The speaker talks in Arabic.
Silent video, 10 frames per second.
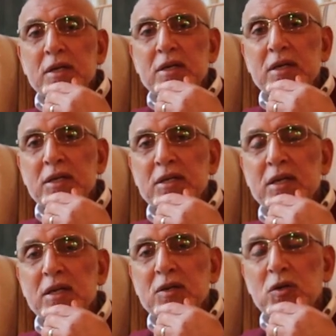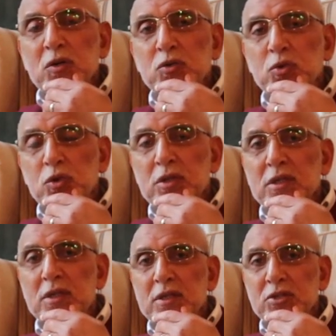ان احنا اصول
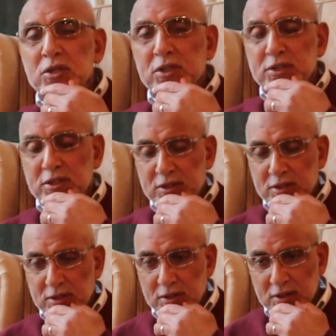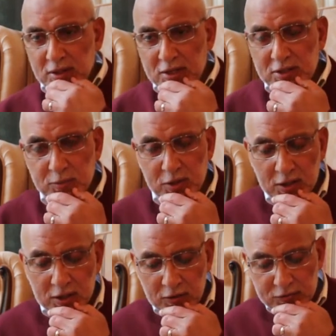الشيخ حسين ليس من
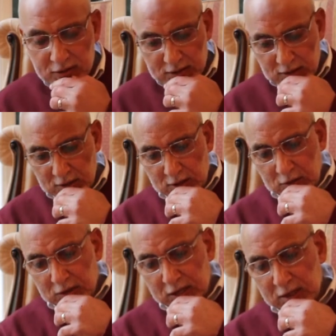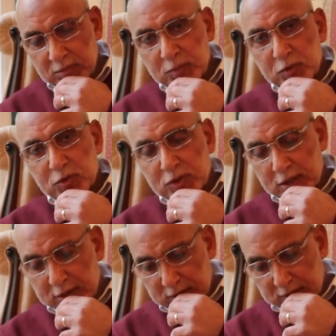القناه نفسها ولكن اما من
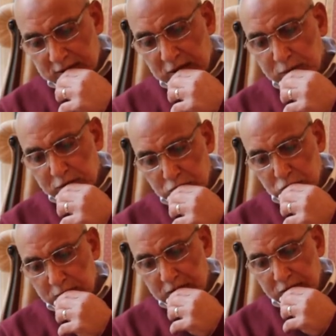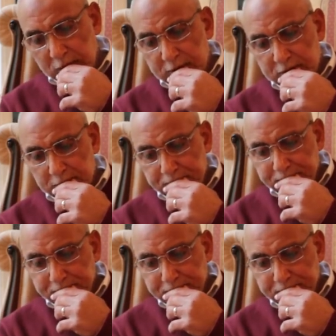السودان او من النوبه في مصر.